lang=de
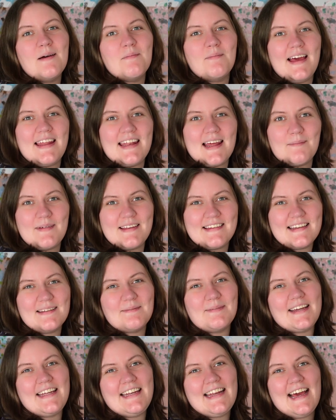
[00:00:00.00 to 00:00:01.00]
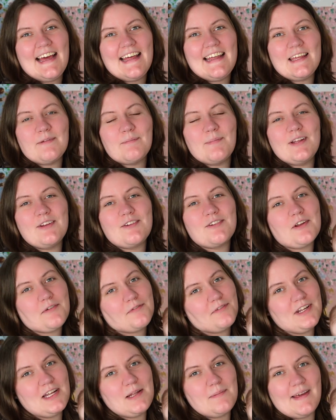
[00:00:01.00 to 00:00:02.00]
Mein Name ist Sabrina, ich bin
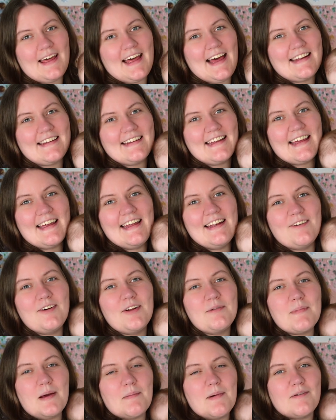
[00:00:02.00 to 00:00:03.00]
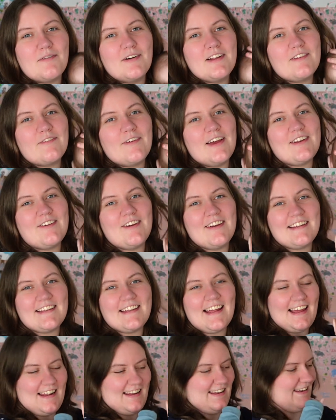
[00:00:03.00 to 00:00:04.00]
stoffende und Mama von zwei
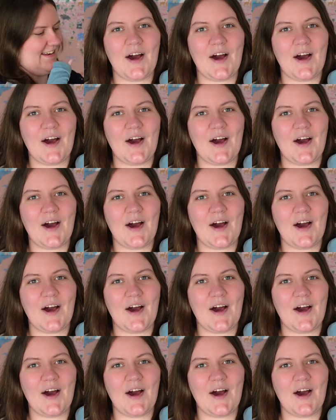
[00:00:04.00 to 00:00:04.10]
Töchtern.